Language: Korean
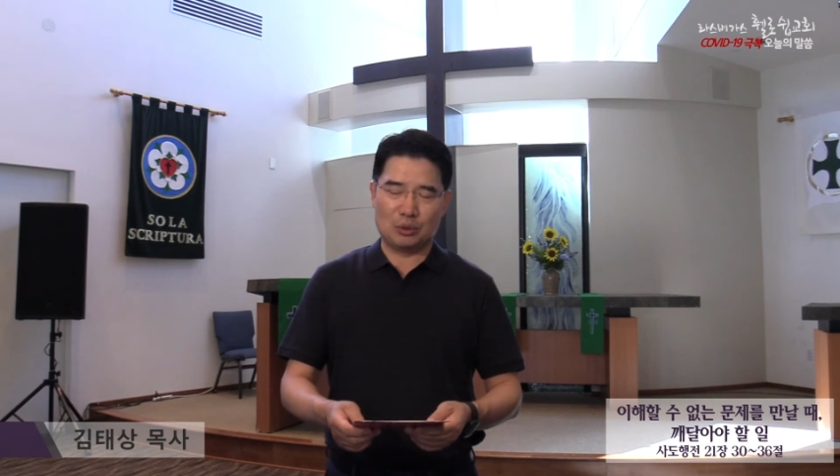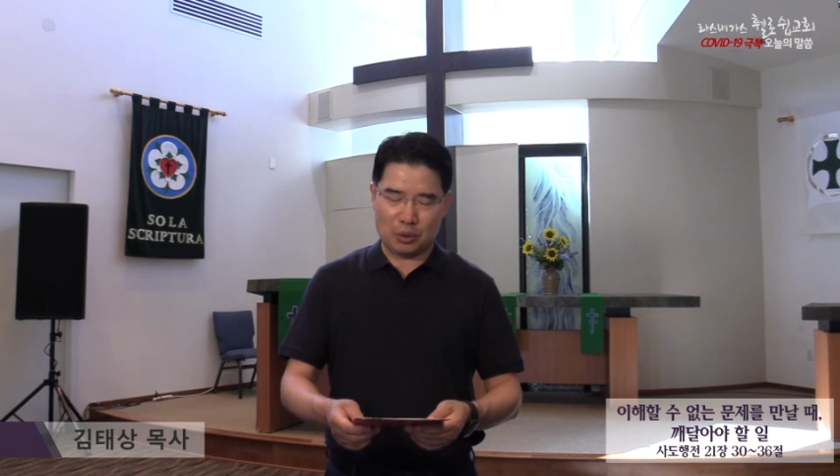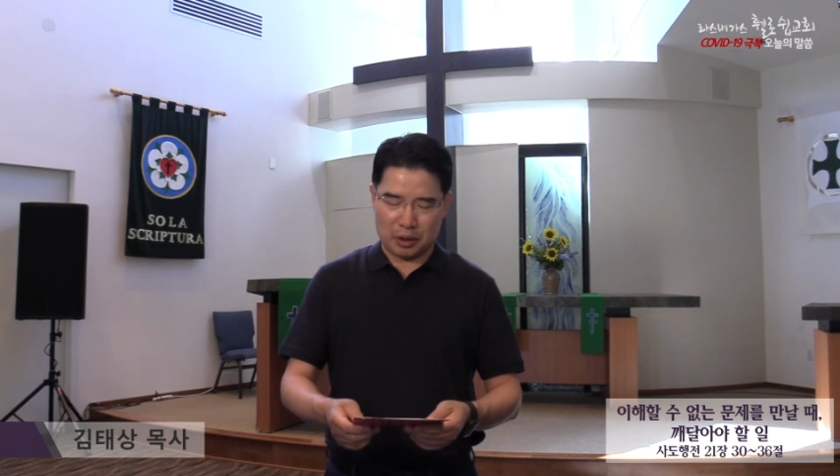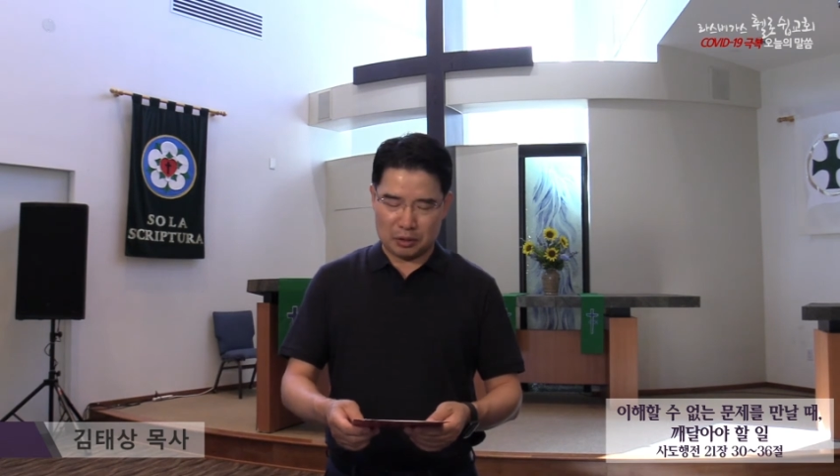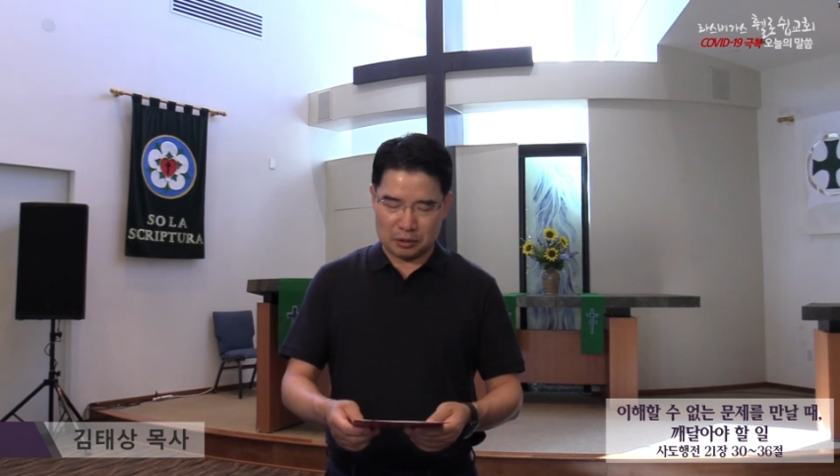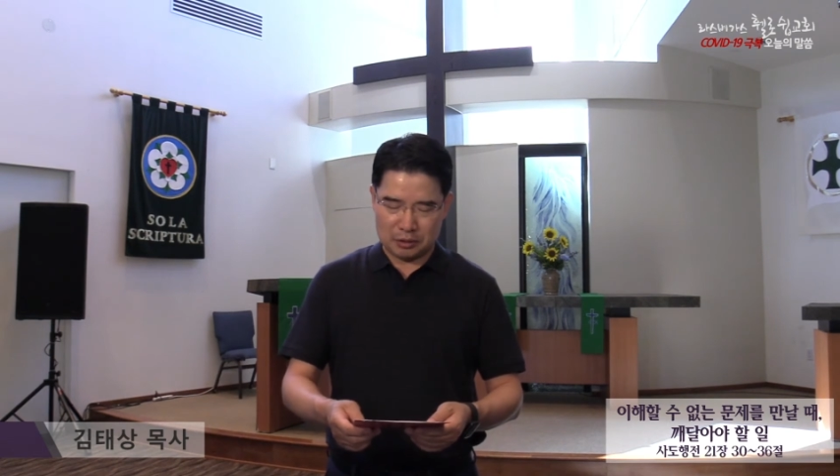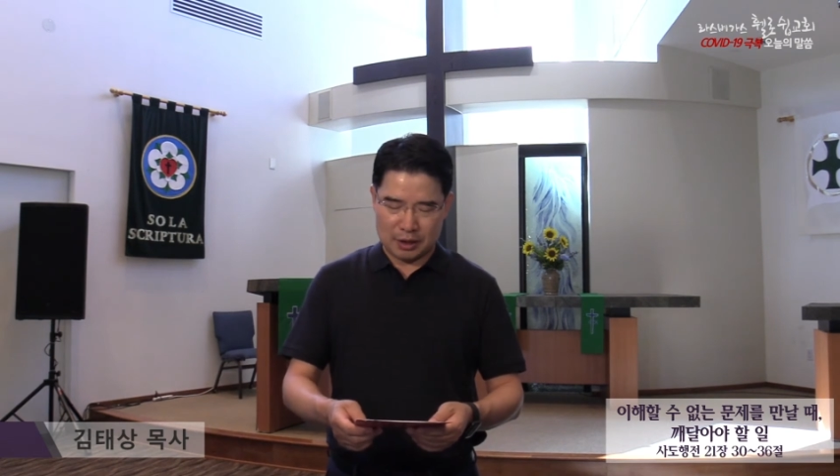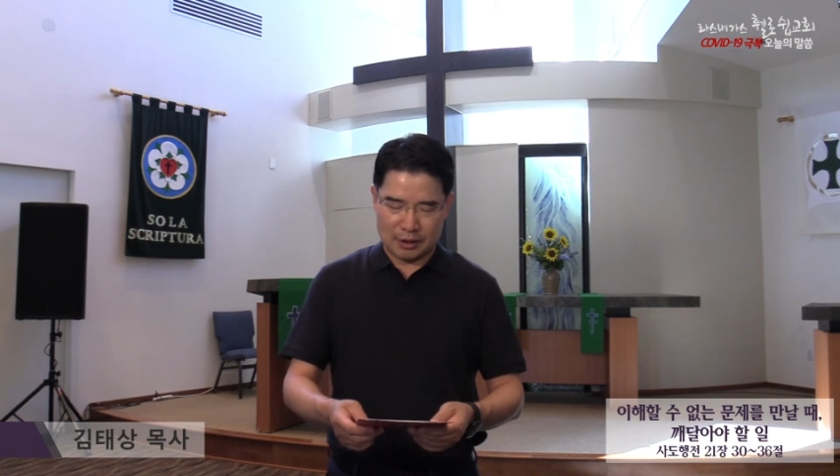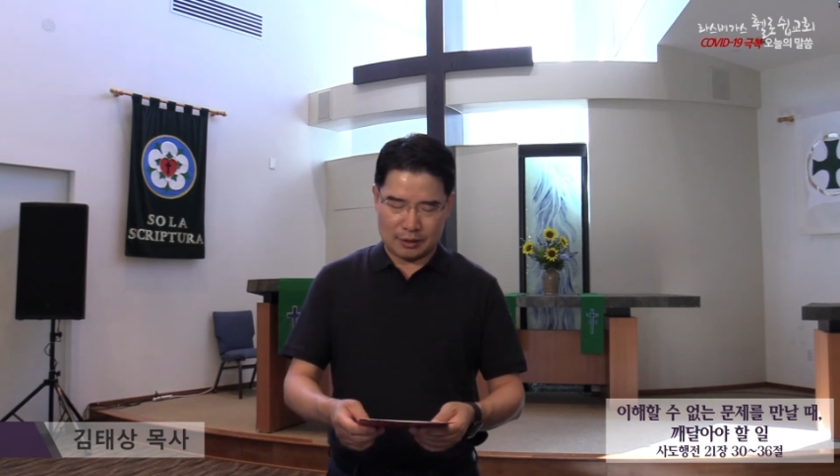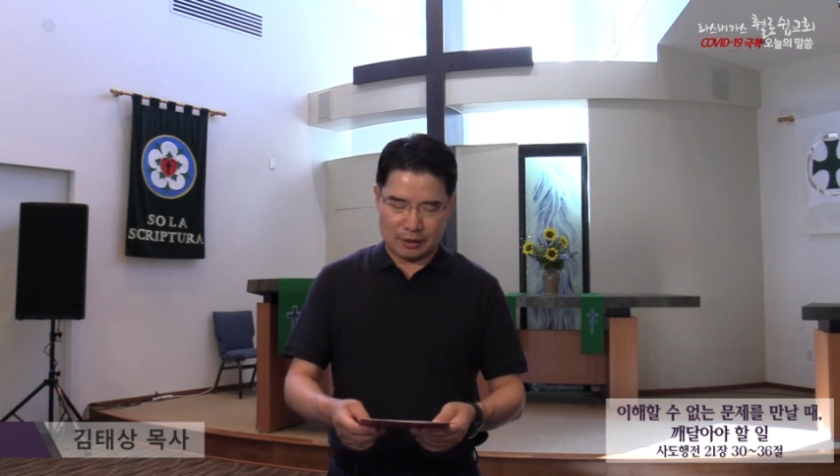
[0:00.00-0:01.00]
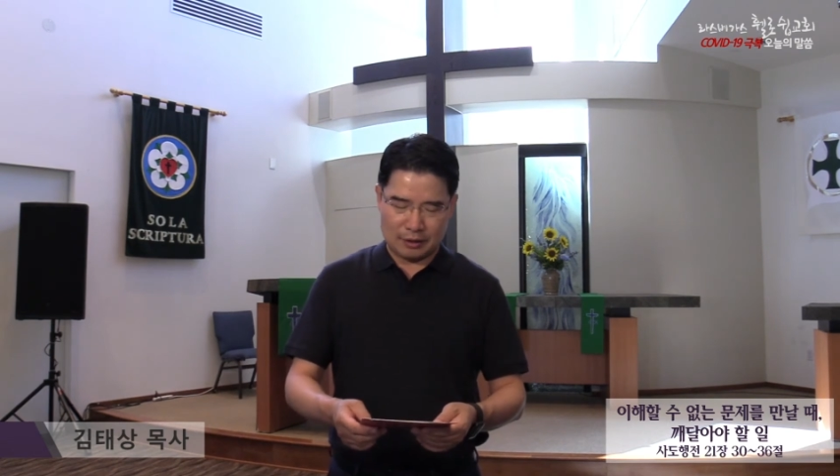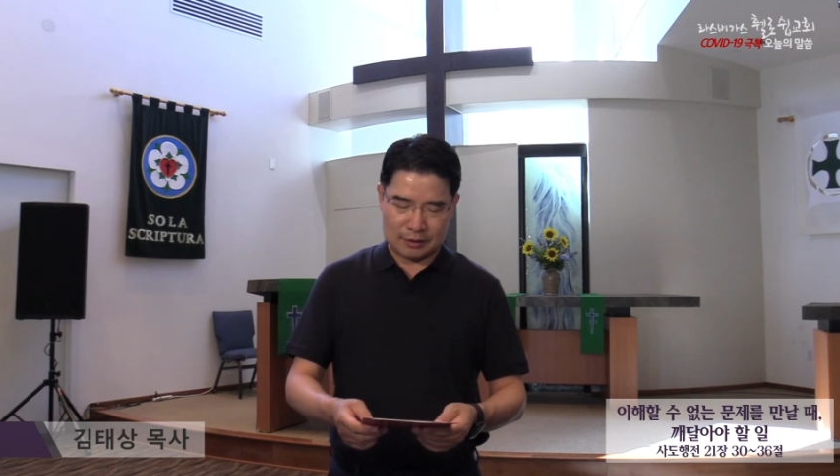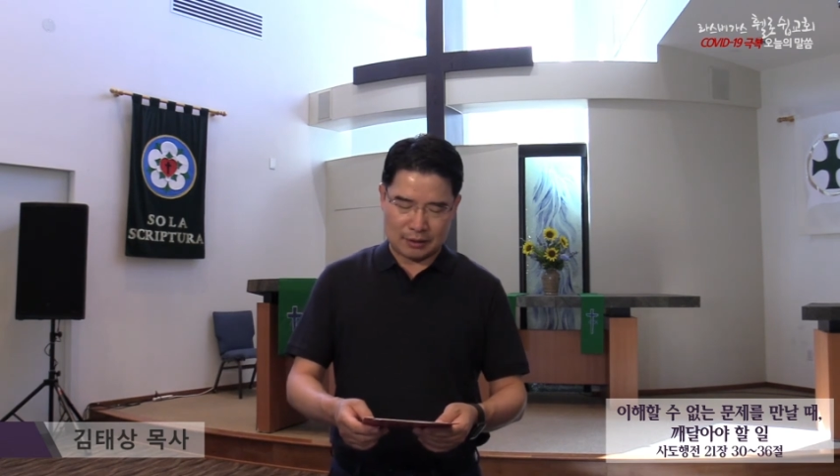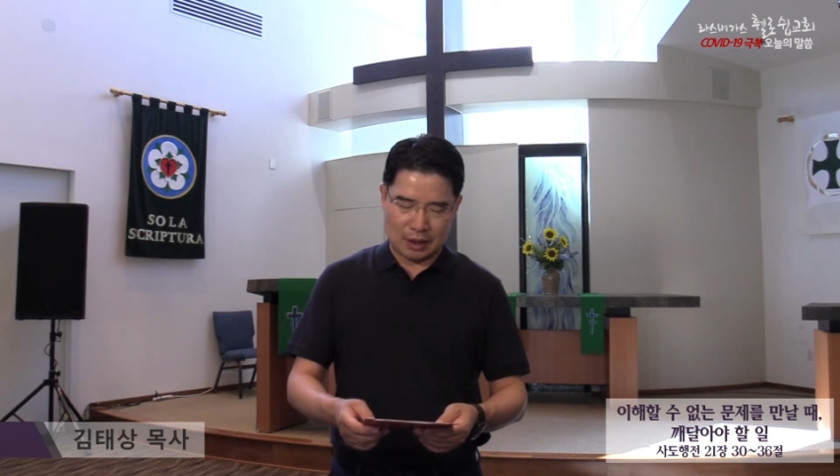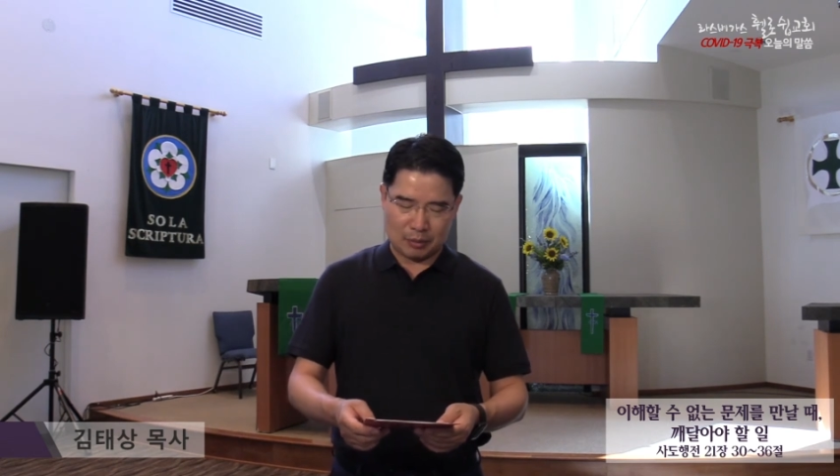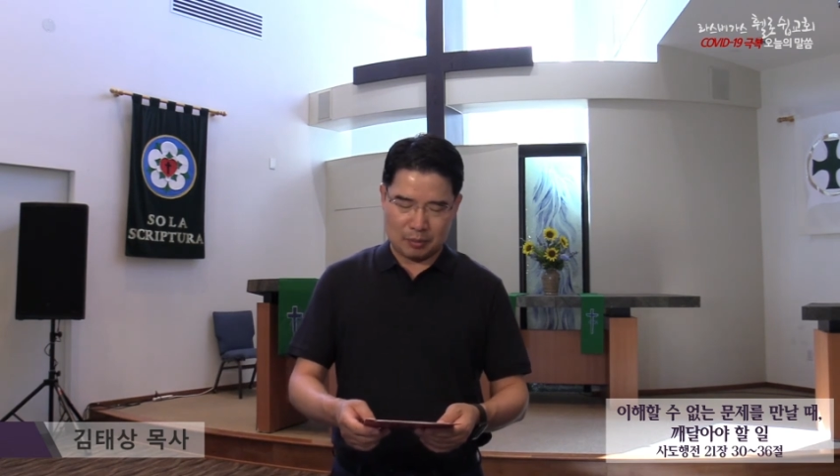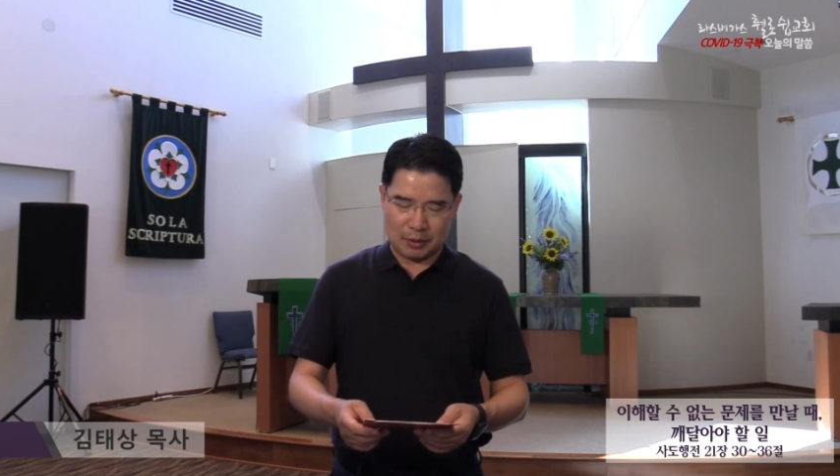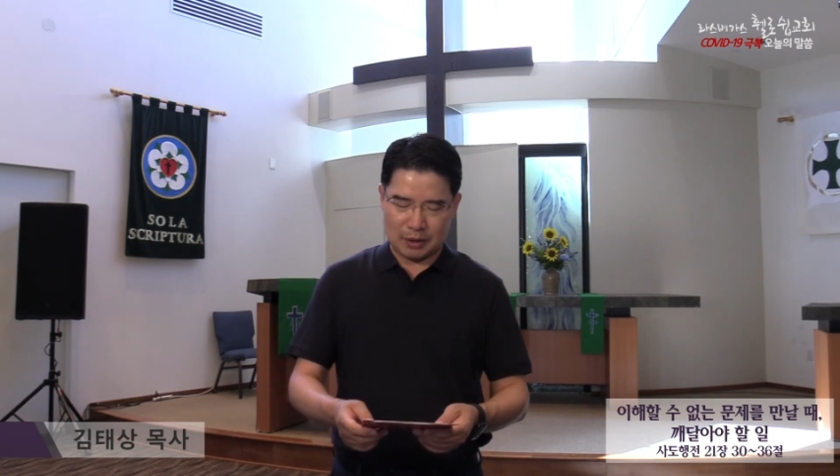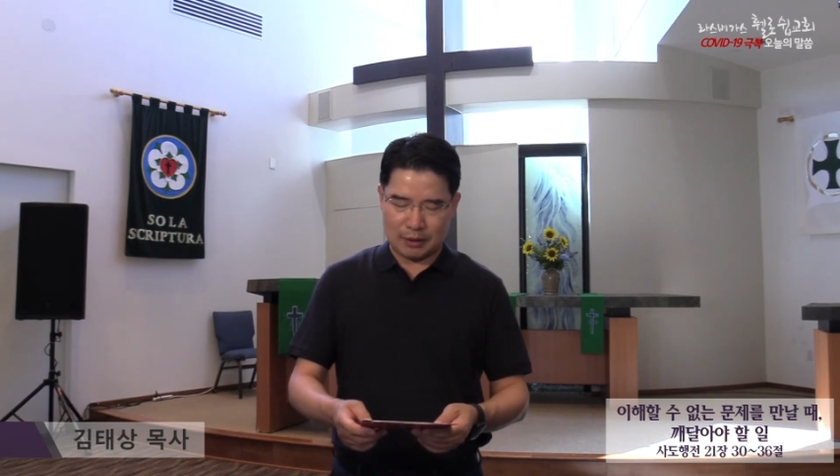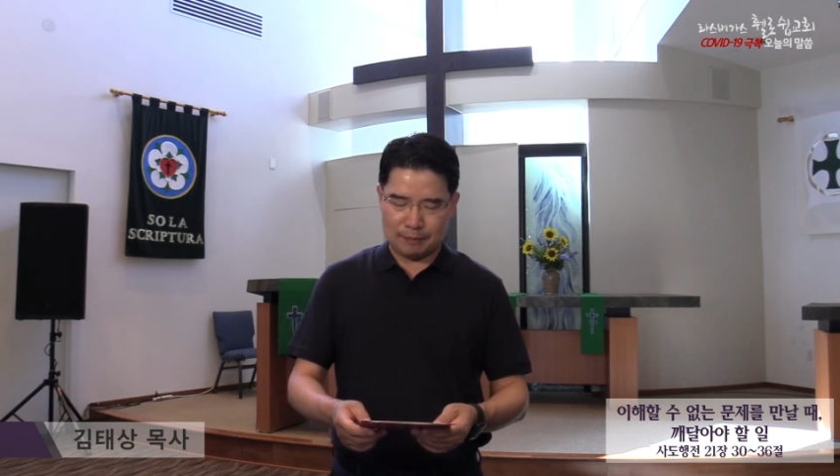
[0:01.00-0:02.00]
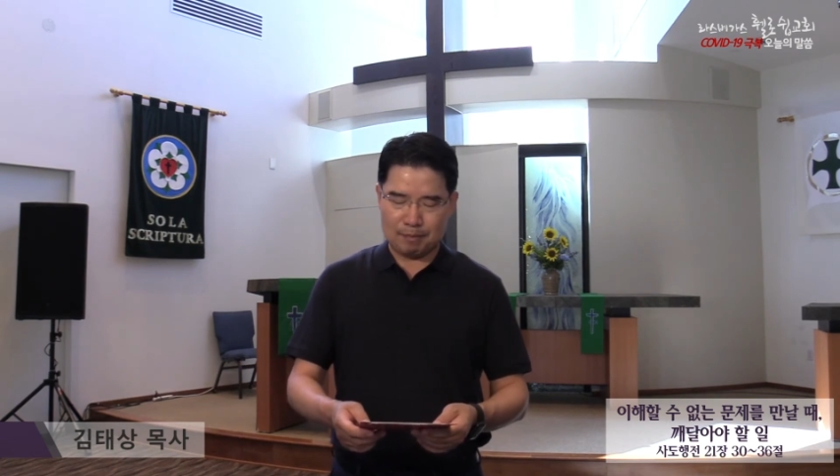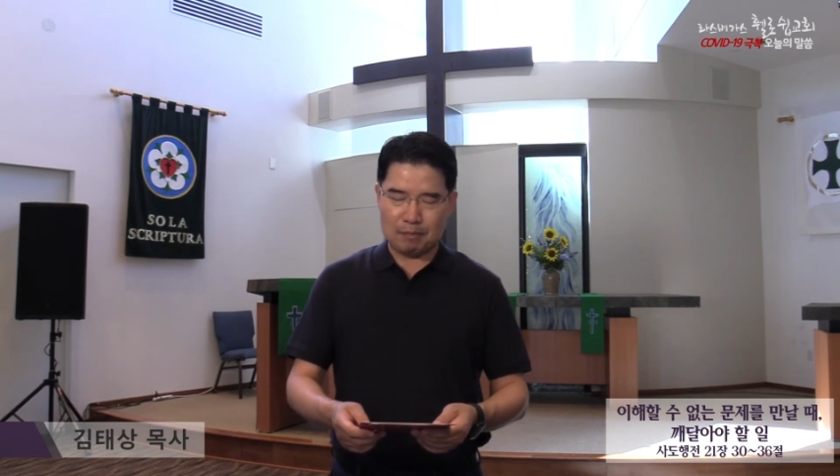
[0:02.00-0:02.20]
노력했던 그러한 어, 사람입니다.